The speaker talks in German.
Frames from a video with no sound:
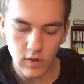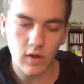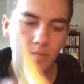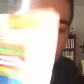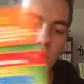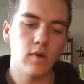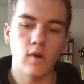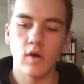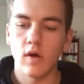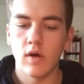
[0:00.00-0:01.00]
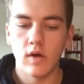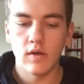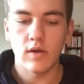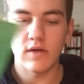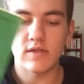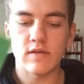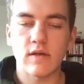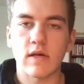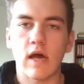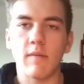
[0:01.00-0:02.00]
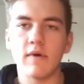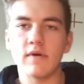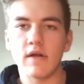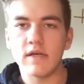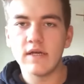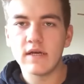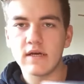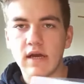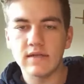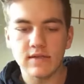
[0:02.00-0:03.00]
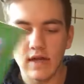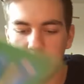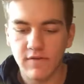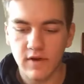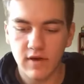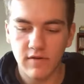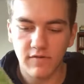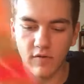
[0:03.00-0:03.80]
ja, das kann man dann hier ganz einfach hier